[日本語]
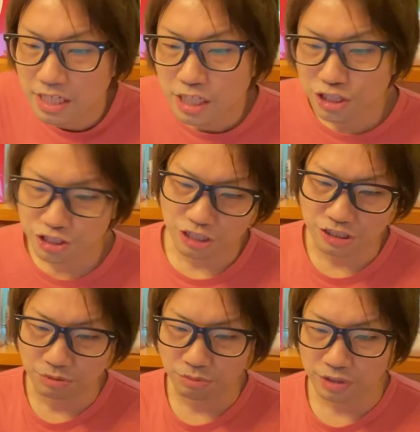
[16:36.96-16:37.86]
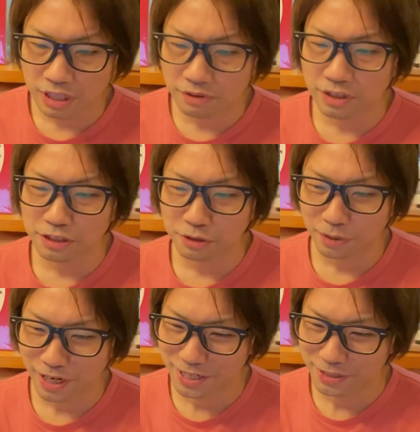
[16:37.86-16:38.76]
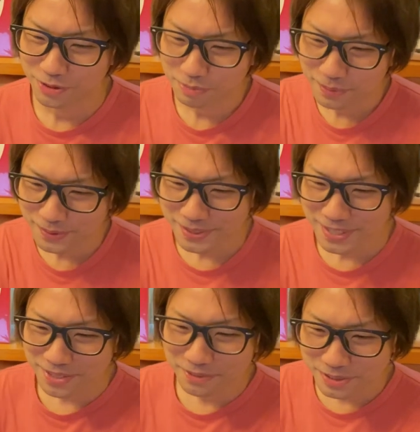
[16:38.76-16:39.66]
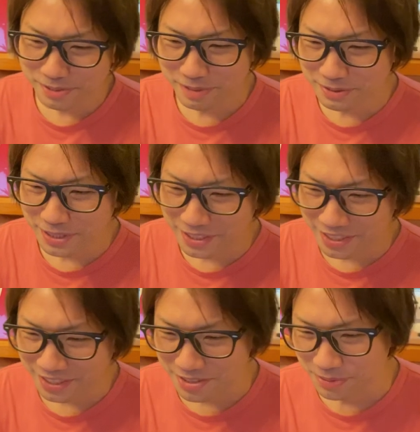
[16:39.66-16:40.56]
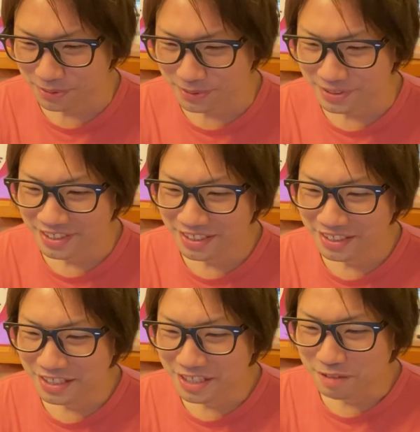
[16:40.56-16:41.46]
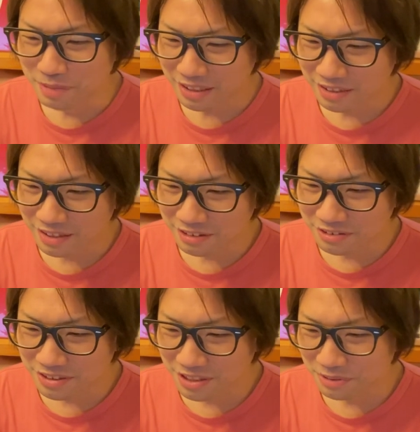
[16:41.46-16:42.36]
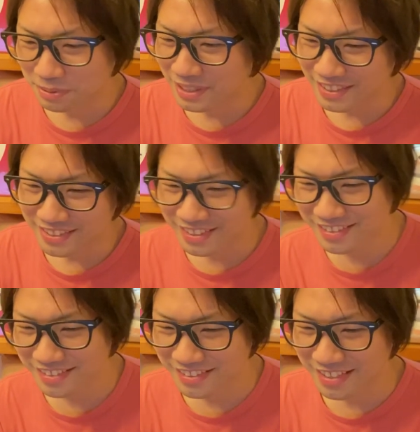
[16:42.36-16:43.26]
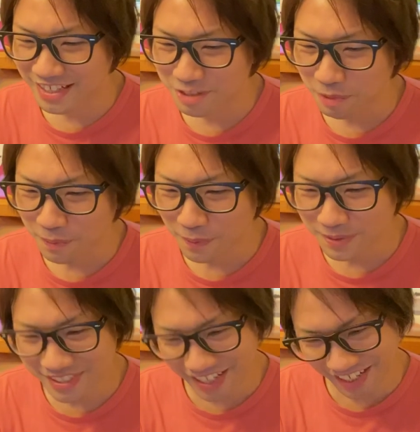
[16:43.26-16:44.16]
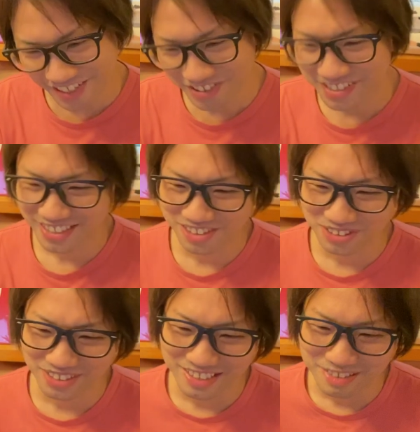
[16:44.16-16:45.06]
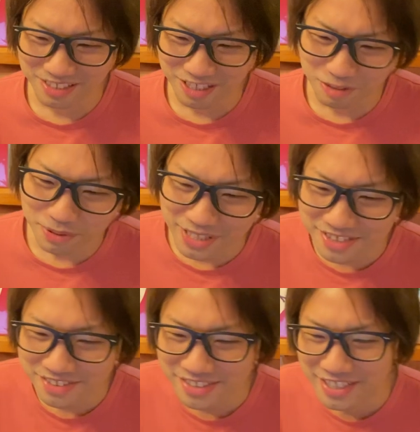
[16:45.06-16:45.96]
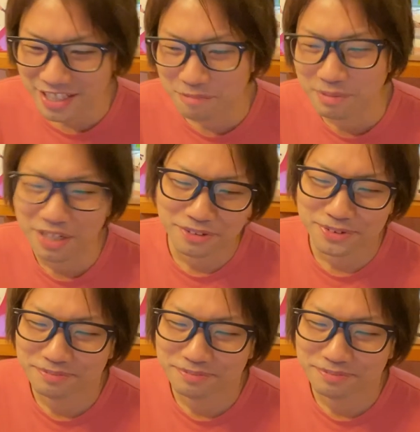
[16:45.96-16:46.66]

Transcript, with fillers: しかしそこに現れたのがあのモンスター級のずば抜けた歌唱力。全く引きを取らないダンススタイルもモンスター級にかっこいい。ハロプロ研修生ダンバラルル。